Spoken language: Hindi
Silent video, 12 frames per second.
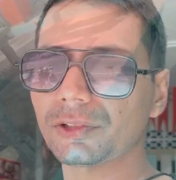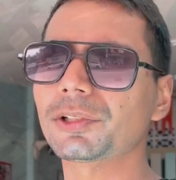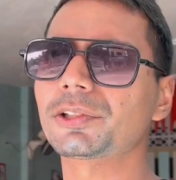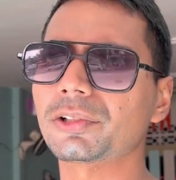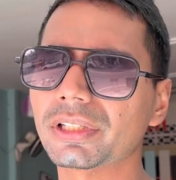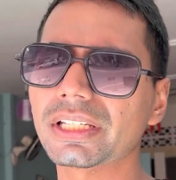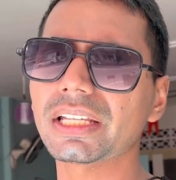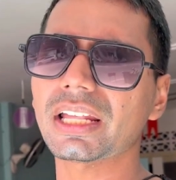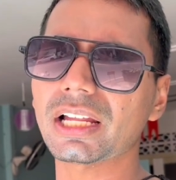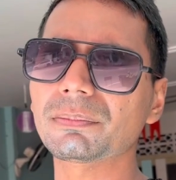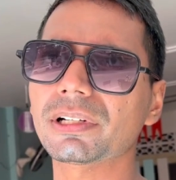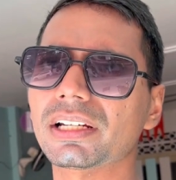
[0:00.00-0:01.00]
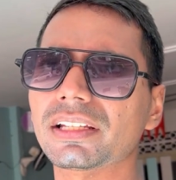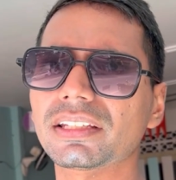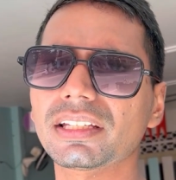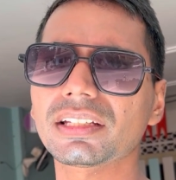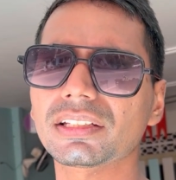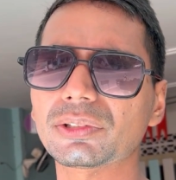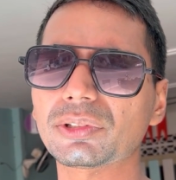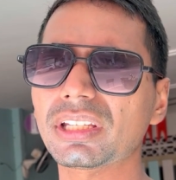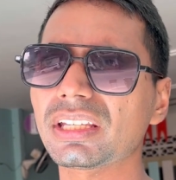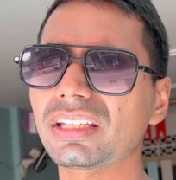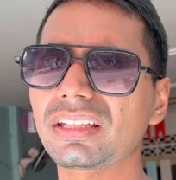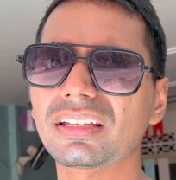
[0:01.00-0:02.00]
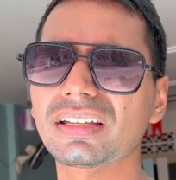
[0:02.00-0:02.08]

तो भाई थोड़ी देर आराम कर लेते हैं क्योंकि